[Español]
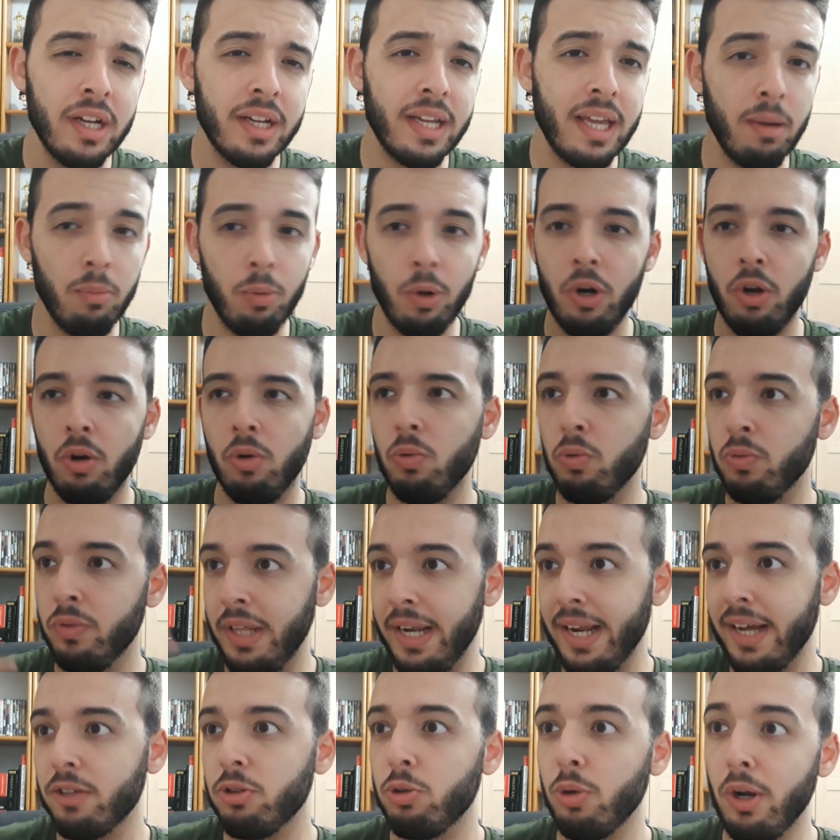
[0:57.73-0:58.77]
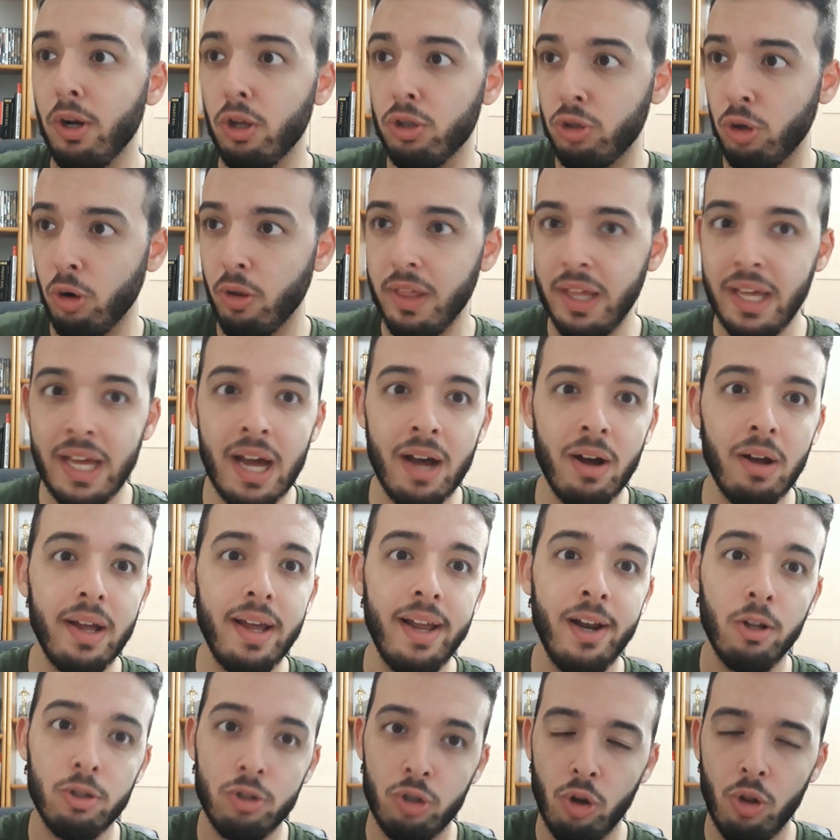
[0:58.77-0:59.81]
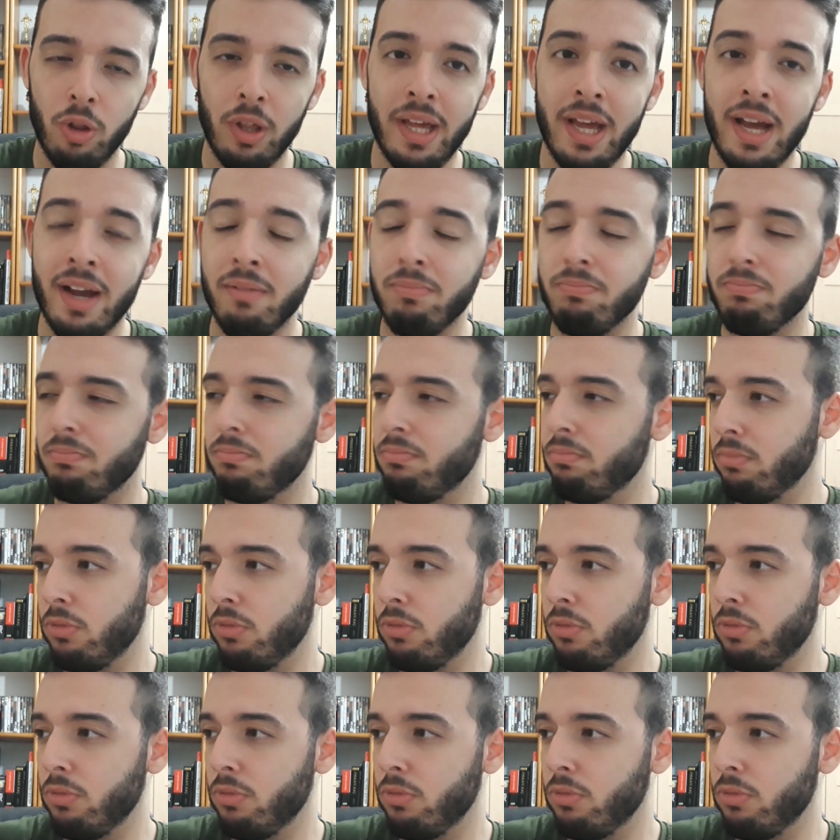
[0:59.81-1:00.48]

que bueno, un directo el otro día, el otro día